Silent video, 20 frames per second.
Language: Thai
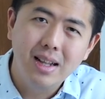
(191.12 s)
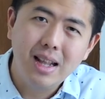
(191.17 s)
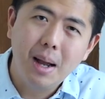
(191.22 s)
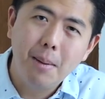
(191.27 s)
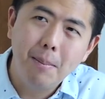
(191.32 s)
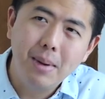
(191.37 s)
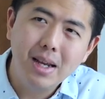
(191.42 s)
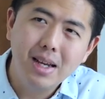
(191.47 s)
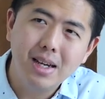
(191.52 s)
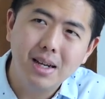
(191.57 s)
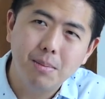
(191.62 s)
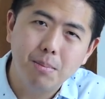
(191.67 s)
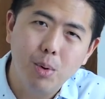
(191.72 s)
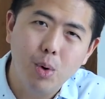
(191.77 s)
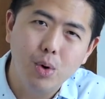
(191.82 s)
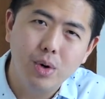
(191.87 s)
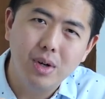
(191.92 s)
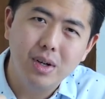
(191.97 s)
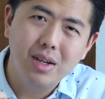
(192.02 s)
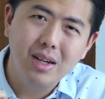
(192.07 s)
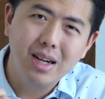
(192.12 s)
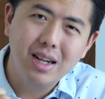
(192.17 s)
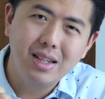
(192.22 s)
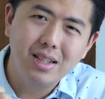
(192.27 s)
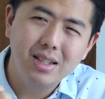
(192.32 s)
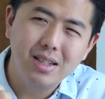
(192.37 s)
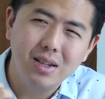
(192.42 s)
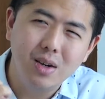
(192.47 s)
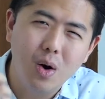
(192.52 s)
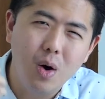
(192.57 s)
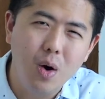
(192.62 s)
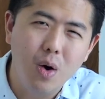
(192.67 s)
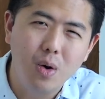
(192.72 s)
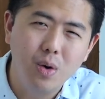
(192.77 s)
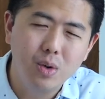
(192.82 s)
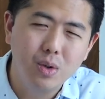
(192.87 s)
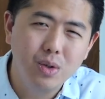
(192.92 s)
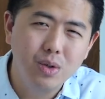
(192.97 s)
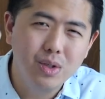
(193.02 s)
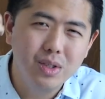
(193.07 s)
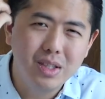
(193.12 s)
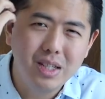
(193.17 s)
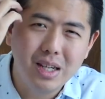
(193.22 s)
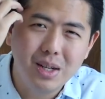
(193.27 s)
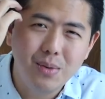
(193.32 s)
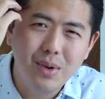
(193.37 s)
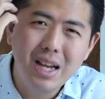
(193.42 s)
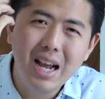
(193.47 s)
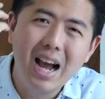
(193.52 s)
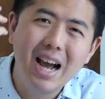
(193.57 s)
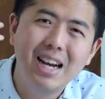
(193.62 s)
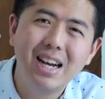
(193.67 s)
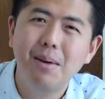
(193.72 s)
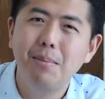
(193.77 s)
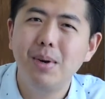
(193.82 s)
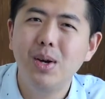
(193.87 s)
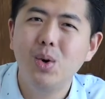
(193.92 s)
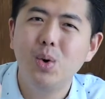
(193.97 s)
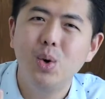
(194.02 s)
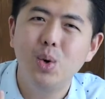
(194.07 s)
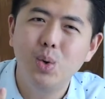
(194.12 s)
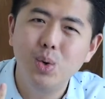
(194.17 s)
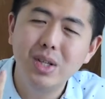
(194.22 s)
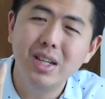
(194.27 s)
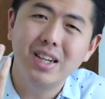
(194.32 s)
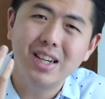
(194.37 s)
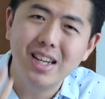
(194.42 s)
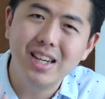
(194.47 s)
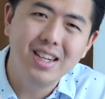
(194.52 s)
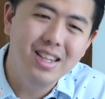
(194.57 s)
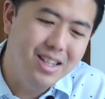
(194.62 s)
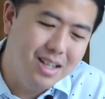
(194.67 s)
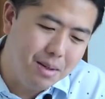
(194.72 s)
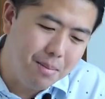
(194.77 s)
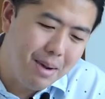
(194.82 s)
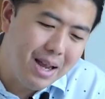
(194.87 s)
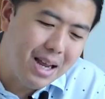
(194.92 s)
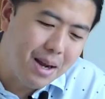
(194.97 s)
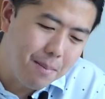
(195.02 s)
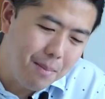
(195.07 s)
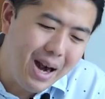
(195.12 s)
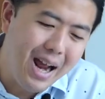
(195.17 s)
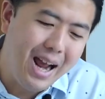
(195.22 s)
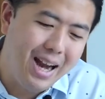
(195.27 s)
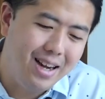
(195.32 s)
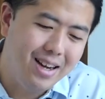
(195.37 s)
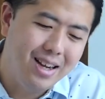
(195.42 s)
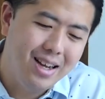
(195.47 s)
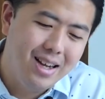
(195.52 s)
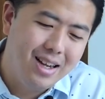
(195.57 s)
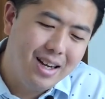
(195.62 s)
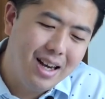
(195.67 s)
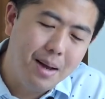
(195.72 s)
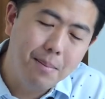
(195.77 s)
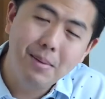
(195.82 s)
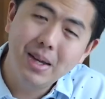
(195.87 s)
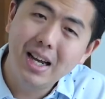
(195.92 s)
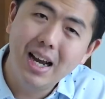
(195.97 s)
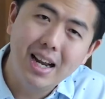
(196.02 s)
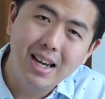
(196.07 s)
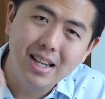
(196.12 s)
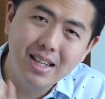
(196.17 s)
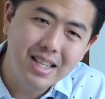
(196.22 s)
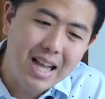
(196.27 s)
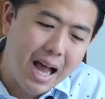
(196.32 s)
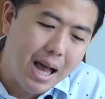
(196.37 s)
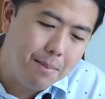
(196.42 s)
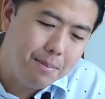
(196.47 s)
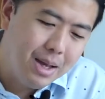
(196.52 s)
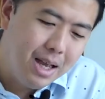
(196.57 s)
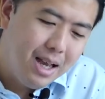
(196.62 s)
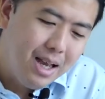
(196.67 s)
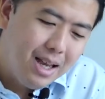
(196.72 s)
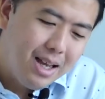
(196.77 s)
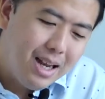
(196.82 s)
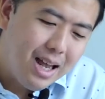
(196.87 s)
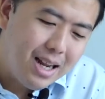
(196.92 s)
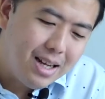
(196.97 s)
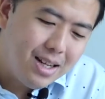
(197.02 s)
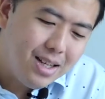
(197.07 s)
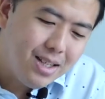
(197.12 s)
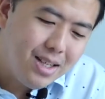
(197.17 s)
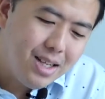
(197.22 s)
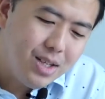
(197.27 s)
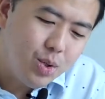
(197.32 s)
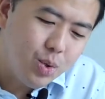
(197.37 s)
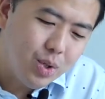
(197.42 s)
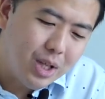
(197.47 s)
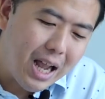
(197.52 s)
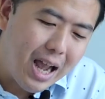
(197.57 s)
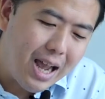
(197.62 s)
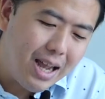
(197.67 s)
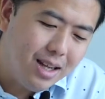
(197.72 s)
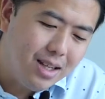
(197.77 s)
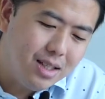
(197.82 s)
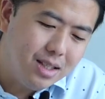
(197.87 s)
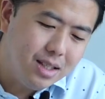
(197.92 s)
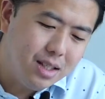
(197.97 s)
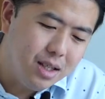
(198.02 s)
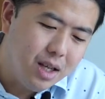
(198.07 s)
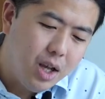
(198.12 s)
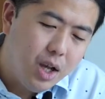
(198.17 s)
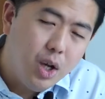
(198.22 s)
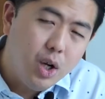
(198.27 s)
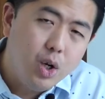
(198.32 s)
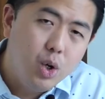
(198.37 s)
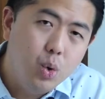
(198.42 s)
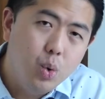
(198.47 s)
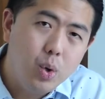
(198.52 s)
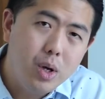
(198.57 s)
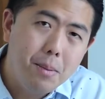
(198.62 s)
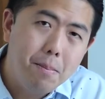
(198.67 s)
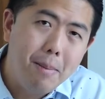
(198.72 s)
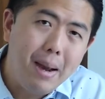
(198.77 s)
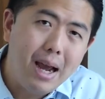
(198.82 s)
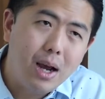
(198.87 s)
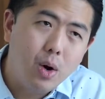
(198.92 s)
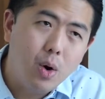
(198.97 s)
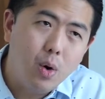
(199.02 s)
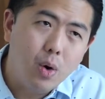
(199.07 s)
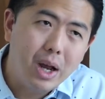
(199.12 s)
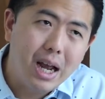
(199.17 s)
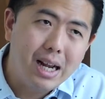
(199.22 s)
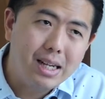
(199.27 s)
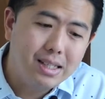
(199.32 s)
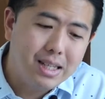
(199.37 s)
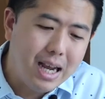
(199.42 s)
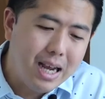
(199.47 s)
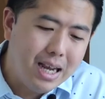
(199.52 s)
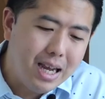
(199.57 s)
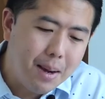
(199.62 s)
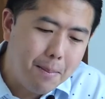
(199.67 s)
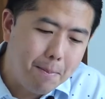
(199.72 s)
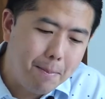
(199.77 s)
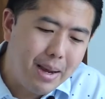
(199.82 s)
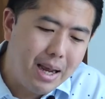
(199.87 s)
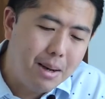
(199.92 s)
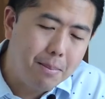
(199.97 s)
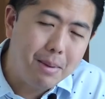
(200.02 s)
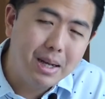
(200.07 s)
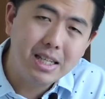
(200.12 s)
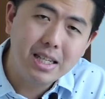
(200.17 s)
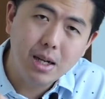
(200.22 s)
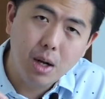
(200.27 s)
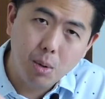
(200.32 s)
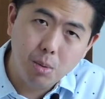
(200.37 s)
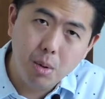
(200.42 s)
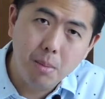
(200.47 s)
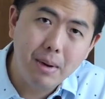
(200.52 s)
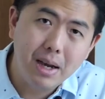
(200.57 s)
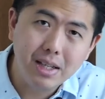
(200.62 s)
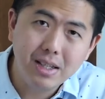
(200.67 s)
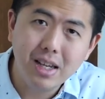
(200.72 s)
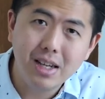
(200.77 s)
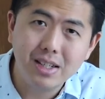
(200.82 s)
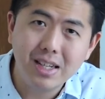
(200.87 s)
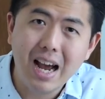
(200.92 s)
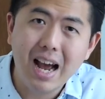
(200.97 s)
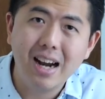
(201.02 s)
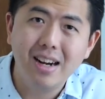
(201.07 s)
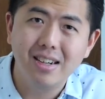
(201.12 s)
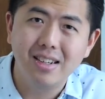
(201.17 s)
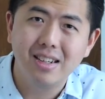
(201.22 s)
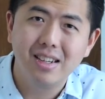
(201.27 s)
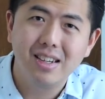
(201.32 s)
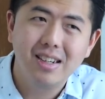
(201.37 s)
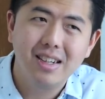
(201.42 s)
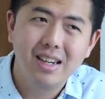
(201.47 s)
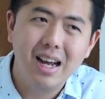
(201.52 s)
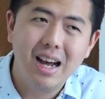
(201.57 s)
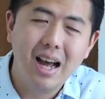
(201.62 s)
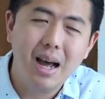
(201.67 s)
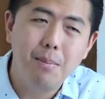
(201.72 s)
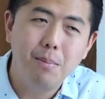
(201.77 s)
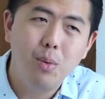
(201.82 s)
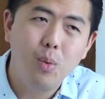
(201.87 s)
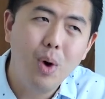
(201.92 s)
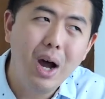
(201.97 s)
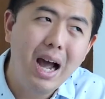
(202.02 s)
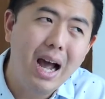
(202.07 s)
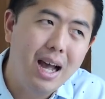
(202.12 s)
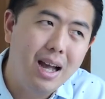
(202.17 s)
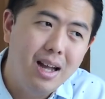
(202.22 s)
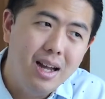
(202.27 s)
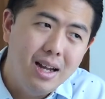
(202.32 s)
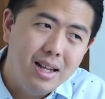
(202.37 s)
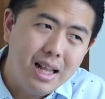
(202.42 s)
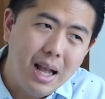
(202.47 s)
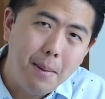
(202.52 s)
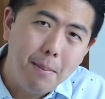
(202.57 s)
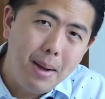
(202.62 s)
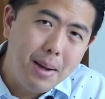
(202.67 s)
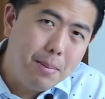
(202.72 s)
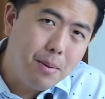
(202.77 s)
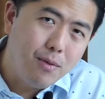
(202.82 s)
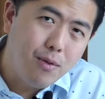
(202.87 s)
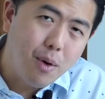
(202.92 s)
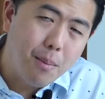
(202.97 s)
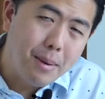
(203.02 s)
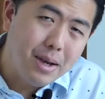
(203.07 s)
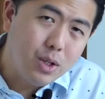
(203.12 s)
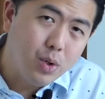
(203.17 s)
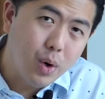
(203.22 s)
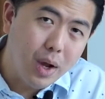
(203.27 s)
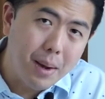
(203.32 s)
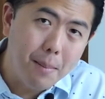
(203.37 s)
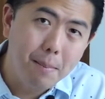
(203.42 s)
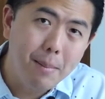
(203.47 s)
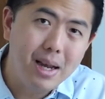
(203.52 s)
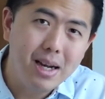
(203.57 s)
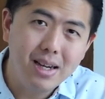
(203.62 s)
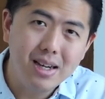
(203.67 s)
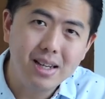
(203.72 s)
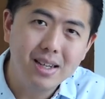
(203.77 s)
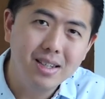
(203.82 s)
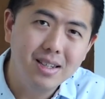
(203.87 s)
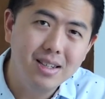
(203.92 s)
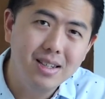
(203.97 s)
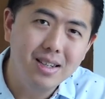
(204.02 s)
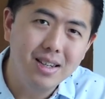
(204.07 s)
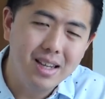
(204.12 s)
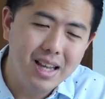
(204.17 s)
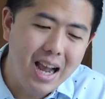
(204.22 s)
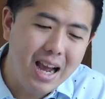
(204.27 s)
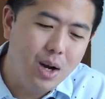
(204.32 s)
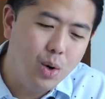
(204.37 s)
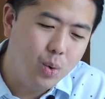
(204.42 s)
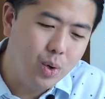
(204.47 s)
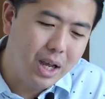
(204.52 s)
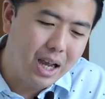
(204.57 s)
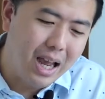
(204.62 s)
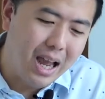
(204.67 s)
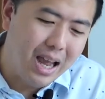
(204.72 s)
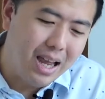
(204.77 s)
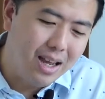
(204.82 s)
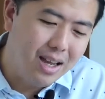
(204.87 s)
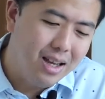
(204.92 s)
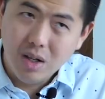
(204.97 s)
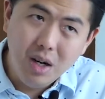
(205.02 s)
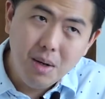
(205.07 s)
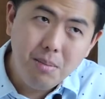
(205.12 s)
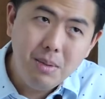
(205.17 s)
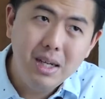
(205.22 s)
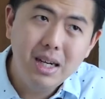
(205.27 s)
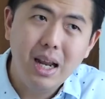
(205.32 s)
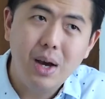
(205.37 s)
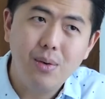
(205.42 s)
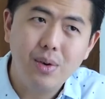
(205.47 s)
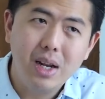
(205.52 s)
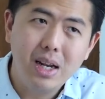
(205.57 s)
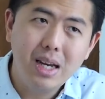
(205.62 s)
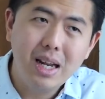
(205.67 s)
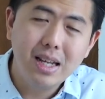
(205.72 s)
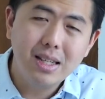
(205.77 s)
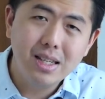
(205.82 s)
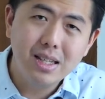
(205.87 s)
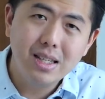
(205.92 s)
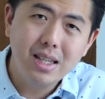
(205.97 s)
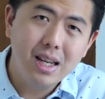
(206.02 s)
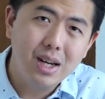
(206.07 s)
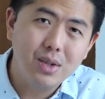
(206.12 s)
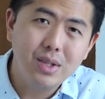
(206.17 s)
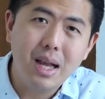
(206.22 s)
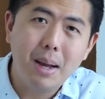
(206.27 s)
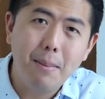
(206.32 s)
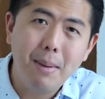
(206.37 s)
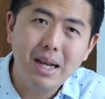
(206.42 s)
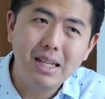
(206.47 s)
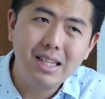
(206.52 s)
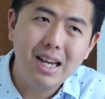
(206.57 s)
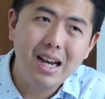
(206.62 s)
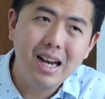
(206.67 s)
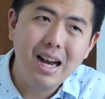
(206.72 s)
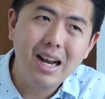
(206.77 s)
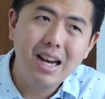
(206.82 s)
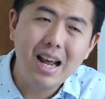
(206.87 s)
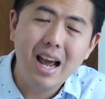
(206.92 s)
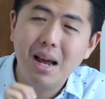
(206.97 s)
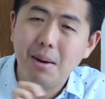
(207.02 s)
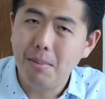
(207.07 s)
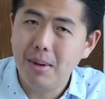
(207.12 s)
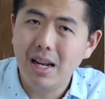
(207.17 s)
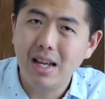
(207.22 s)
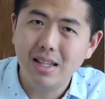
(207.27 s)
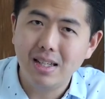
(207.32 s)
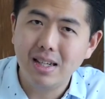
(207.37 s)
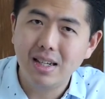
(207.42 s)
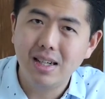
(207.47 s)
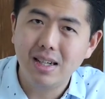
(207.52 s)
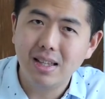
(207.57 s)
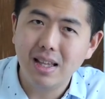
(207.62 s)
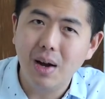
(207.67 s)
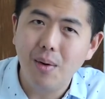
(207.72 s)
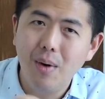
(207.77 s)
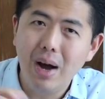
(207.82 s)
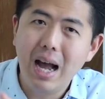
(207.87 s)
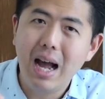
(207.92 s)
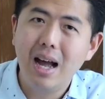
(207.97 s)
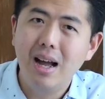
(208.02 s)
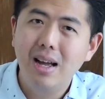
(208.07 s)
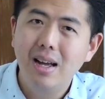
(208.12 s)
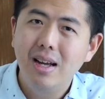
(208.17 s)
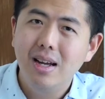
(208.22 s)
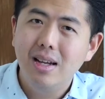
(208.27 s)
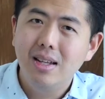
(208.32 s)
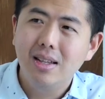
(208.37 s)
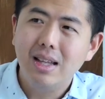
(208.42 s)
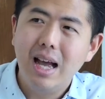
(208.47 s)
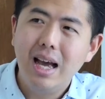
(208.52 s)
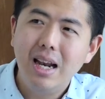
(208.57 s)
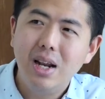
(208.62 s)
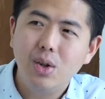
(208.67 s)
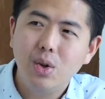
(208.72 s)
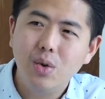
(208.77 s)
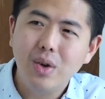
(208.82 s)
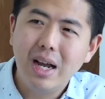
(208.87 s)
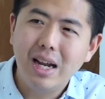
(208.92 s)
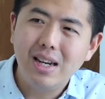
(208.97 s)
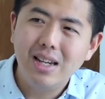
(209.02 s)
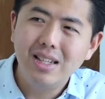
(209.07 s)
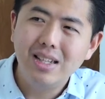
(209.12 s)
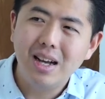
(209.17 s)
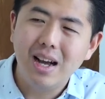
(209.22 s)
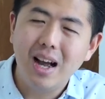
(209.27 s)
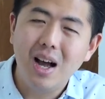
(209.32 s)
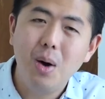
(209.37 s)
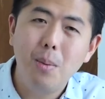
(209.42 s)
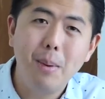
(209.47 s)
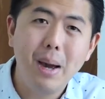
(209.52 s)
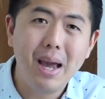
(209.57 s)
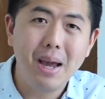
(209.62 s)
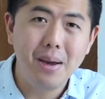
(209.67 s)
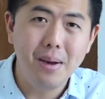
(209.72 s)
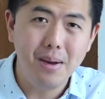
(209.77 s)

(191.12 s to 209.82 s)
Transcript: ทำให้เกิดผลในเชิงของจิตวิทยาทำให้คนรู้สึกดีขึ้นหรือไม่กับแบรนด์นะนั่นคืออันที่3และอันที่ 4 สุดท้ายคือดู Impact ของการใช้แคมเปญ Budget Optimizationนะครับว่าทำให้ performance ของแคมเปญดีขึ้นหรือแย่ลงยังไง เครื่องมือเหล่านี้เนี่ยจริงๆเราสามารถใช้ได้ใน Ad Manager แต่ว่าถ้าเราต้องการที่จะเข้าไป